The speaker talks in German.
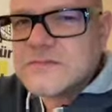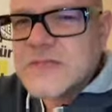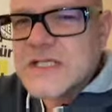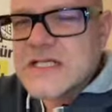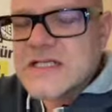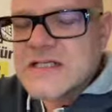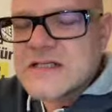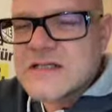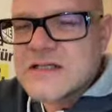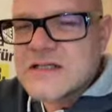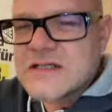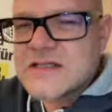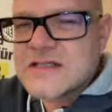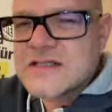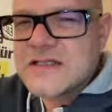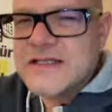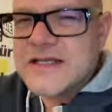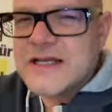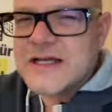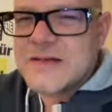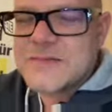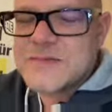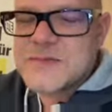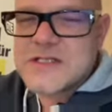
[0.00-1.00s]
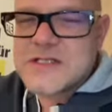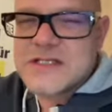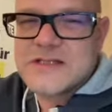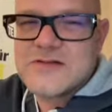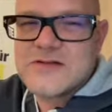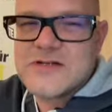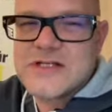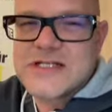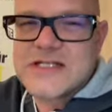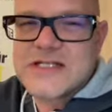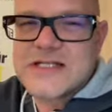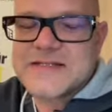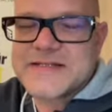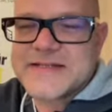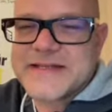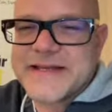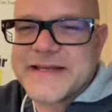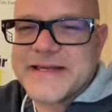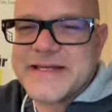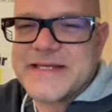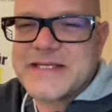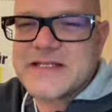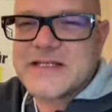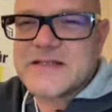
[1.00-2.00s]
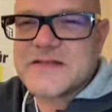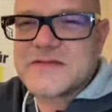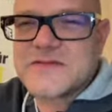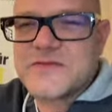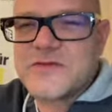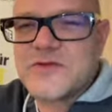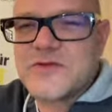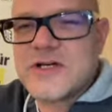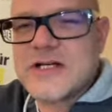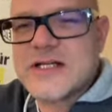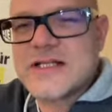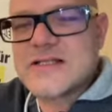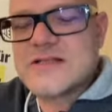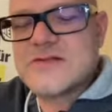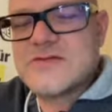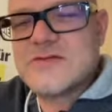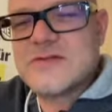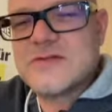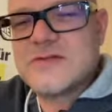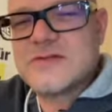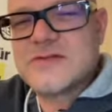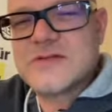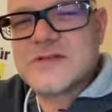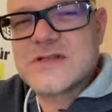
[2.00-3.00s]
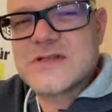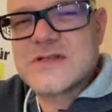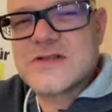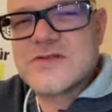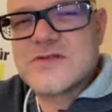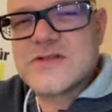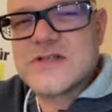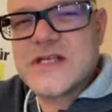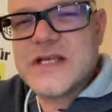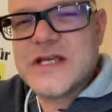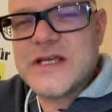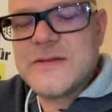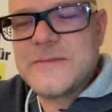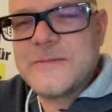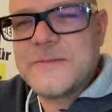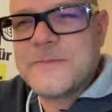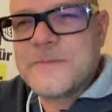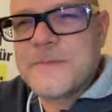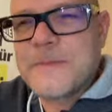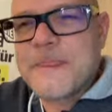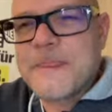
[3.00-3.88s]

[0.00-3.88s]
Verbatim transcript: Das heißt, ihr habt natürlich das Recht, das vorher zu, zu sehen.